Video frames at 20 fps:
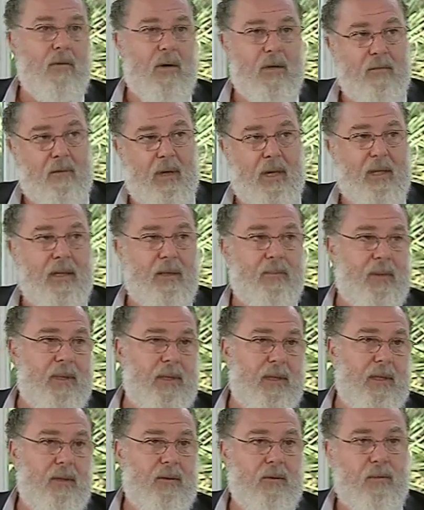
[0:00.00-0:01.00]
o anual,
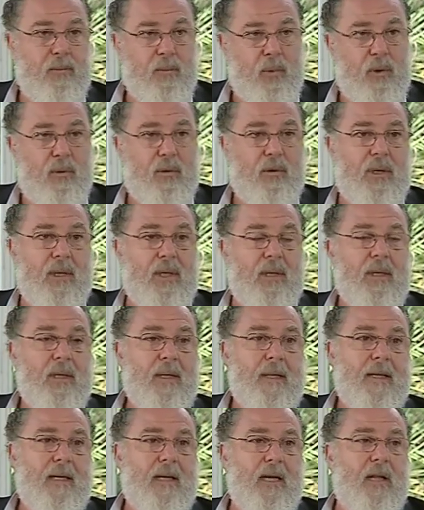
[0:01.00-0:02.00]
dependiendo un poco de
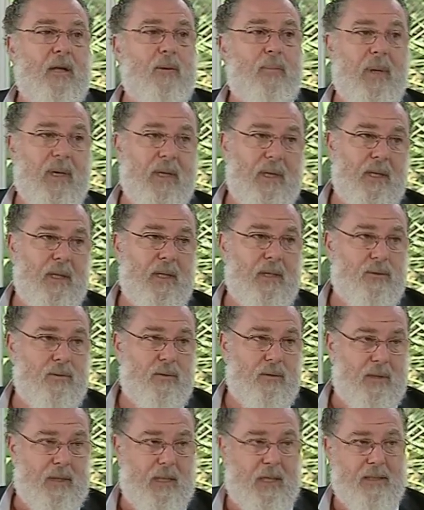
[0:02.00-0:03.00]
cada país, de
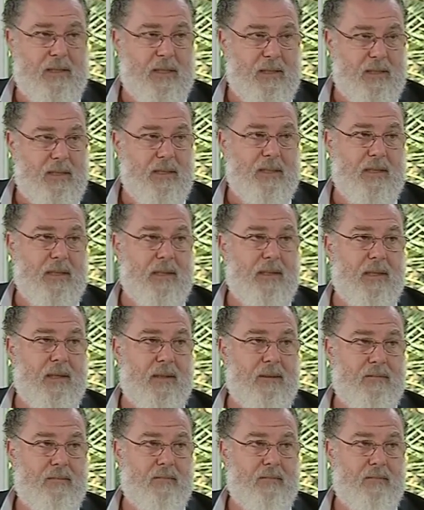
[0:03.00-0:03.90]
sus tasas, etc.